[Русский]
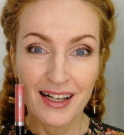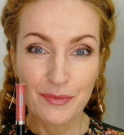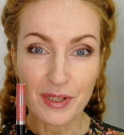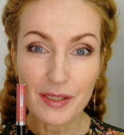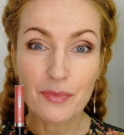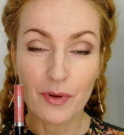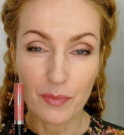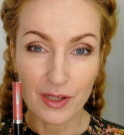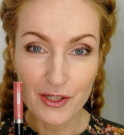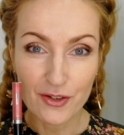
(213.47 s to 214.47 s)
спасибо вам
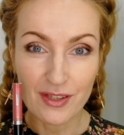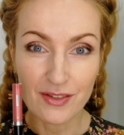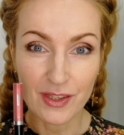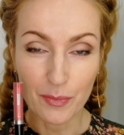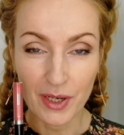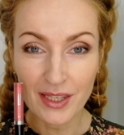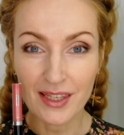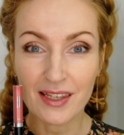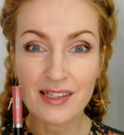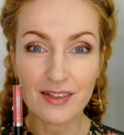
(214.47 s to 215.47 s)
большое за
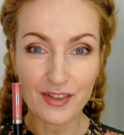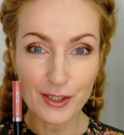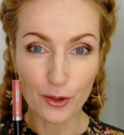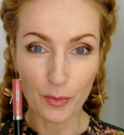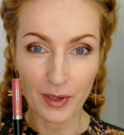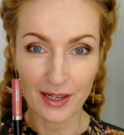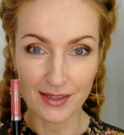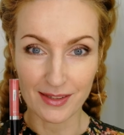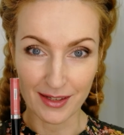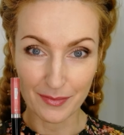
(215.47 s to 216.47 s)
внимание если видео
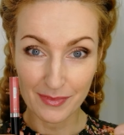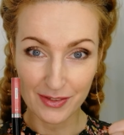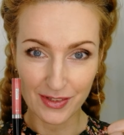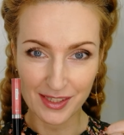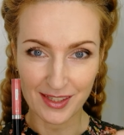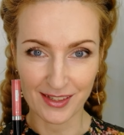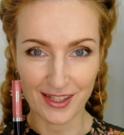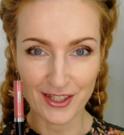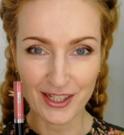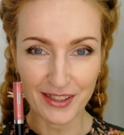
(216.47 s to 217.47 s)
полезное с вас
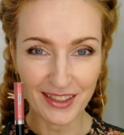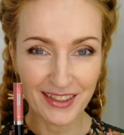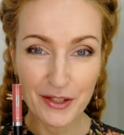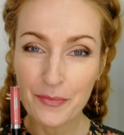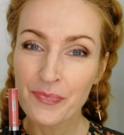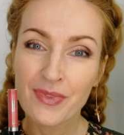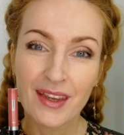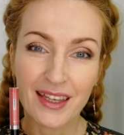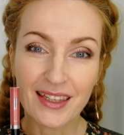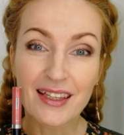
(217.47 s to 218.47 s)
сердечко
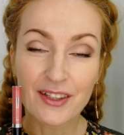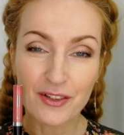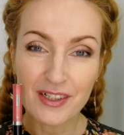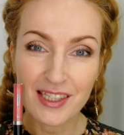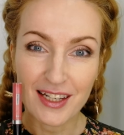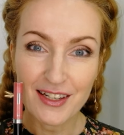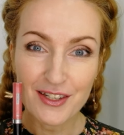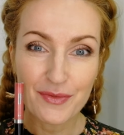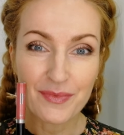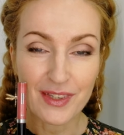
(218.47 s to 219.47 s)
и до новых
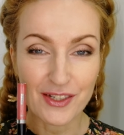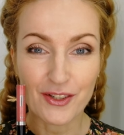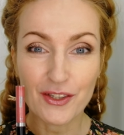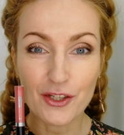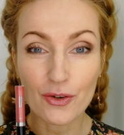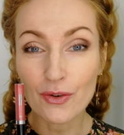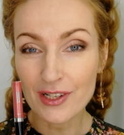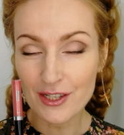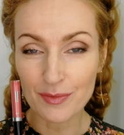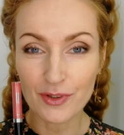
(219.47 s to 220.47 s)
встреч нас ждет еще
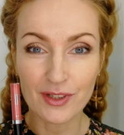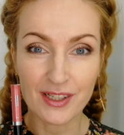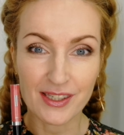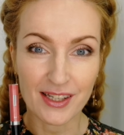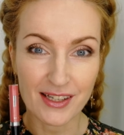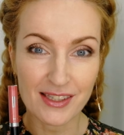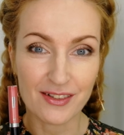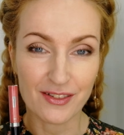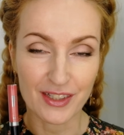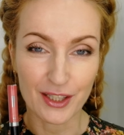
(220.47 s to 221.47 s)
очень много
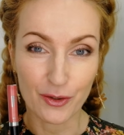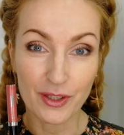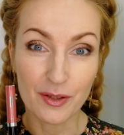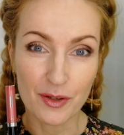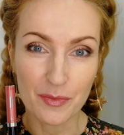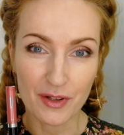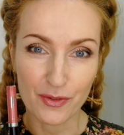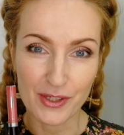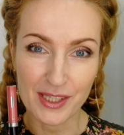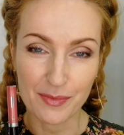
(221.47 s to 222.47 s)
интересного в каталоге номер
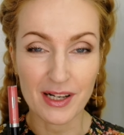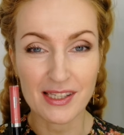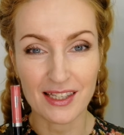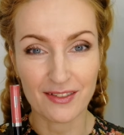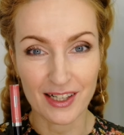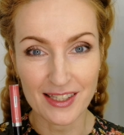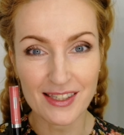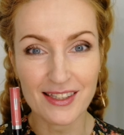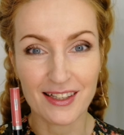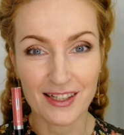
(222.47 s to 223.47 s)
8
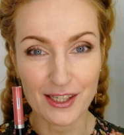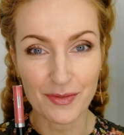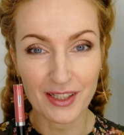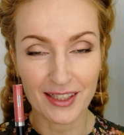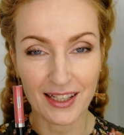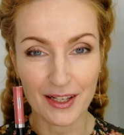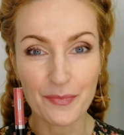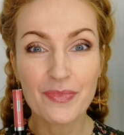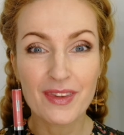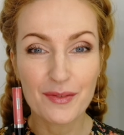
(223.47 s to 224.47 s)
оставайтесь на нашем канале
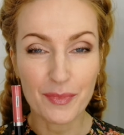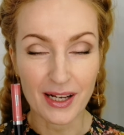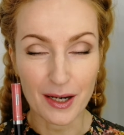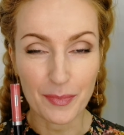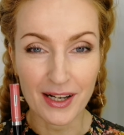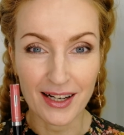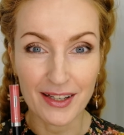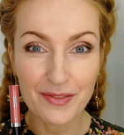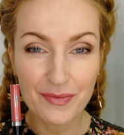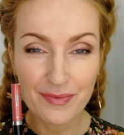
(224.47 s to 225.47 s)
пока-пока